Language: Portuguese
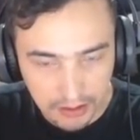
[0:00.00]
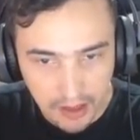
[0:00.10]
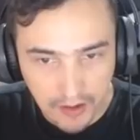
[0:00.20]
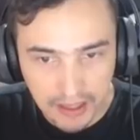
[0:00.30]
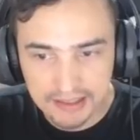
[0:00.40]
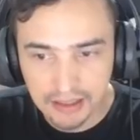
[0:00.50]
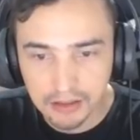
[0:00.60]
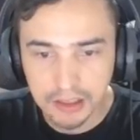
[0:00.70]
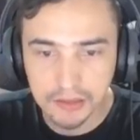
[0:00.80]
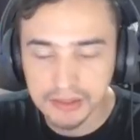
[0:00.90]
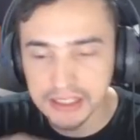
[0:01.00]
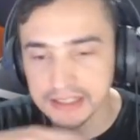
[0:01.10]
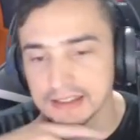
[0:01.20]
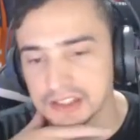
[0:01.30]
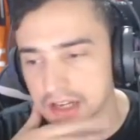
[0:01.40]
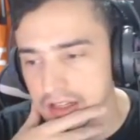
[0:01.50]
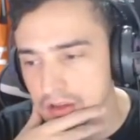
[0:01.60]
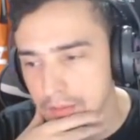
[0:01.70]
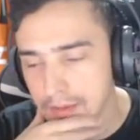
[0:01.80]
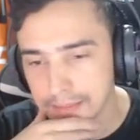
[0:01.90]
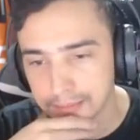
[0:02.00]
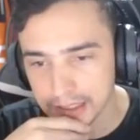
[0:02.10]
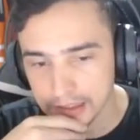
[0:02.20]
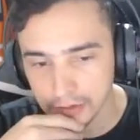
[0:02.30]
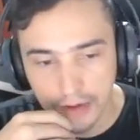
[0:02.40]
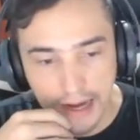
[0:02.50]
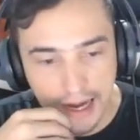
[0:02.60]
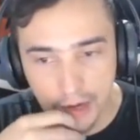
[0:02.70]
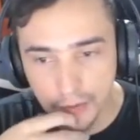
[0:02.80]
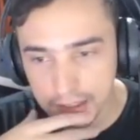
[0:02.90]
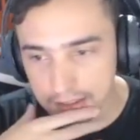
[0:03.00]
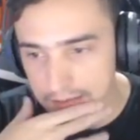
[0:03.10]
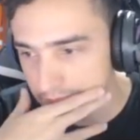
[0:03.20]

E engraçado que a gente podia até ter tirado o mapa, né? a água, né?